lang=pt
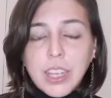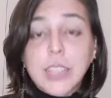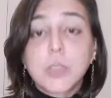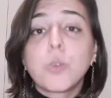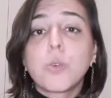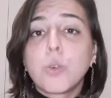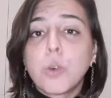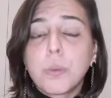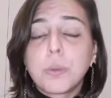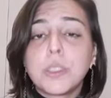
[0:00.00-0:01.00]
Cadê o
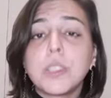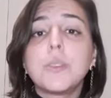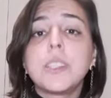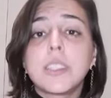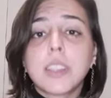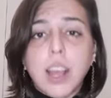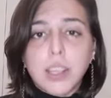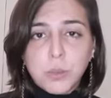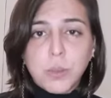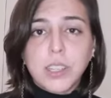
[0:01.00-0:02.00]
corpo de Luiz
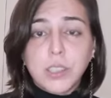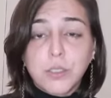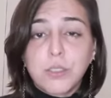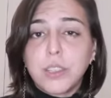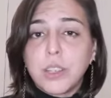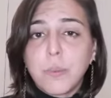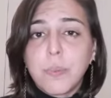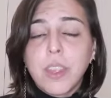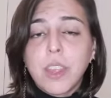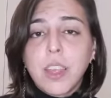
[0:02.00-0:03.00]
Inácio Maranhão Filho?
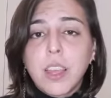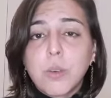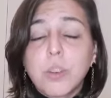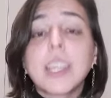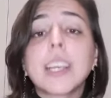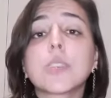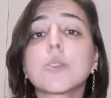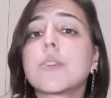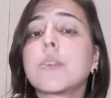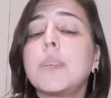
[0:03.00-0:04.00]
Quando é que a
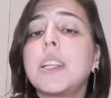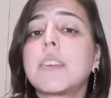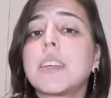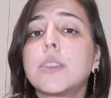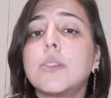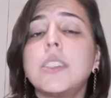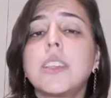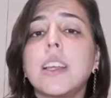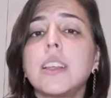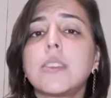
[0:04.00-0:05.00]
sua família vai ter o
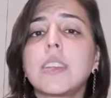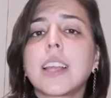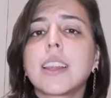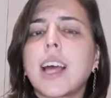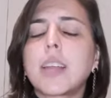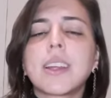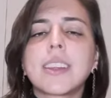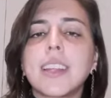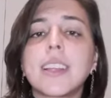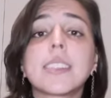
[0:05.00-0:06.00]
direito que é dado
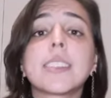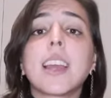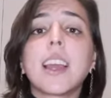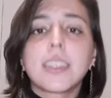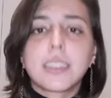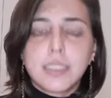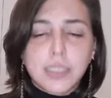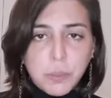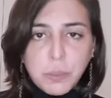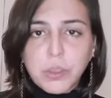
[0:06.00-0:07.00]
até nas guerras de
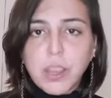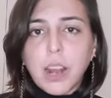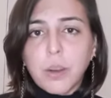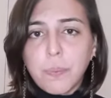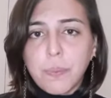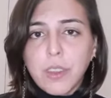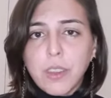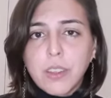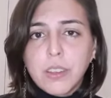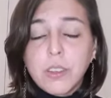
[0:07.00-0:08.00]
sepultá-lo?
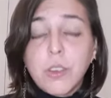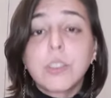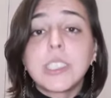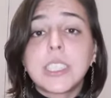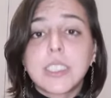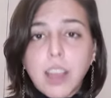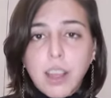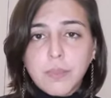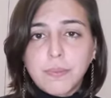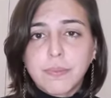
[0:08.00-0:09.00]
Onde
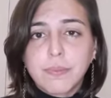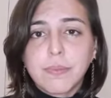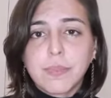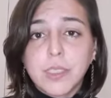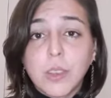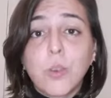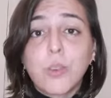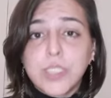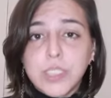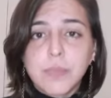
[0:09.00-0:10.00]
está?
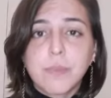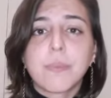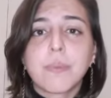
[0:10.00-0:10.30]
Onde?